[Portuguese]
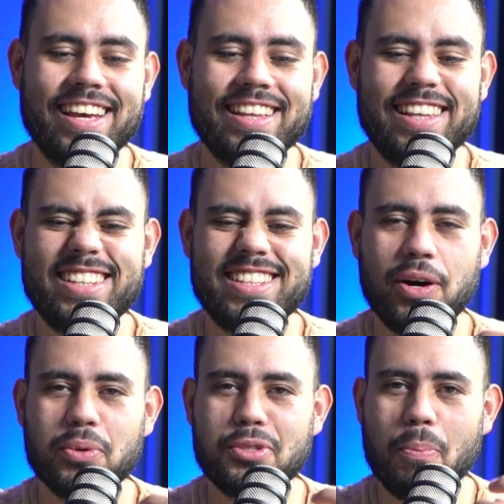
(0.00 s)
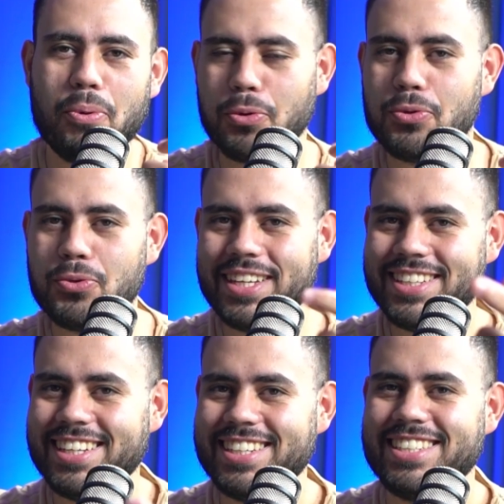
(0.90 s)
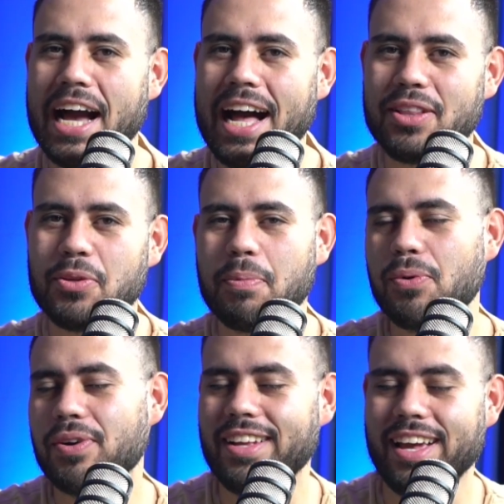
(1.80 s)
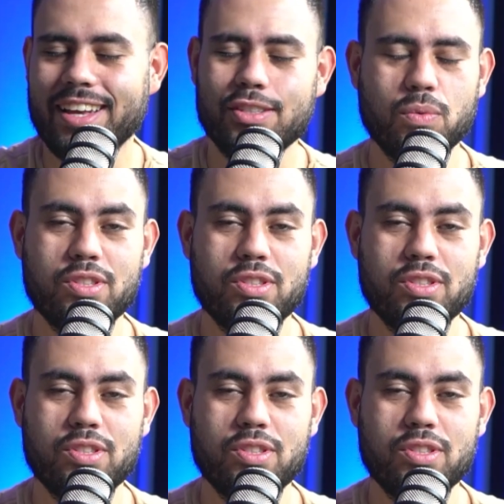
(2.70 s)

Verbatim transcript: deixar o seu produto desejado para o cliente,